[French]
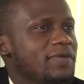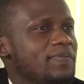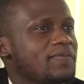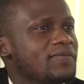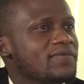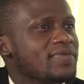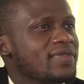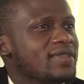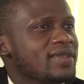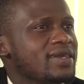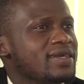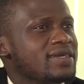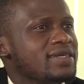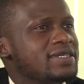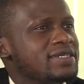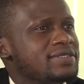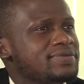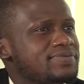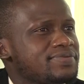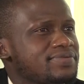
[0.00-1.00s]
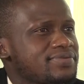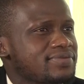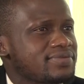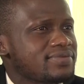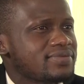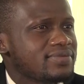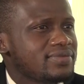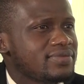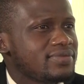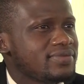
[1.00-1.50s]
le président
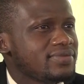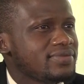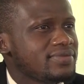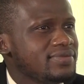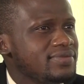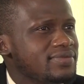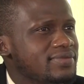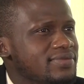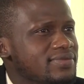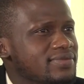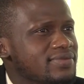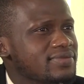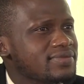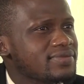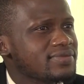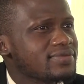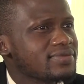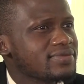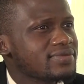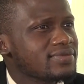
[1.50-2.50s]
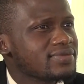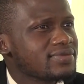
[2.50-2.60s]
parle d'un complot.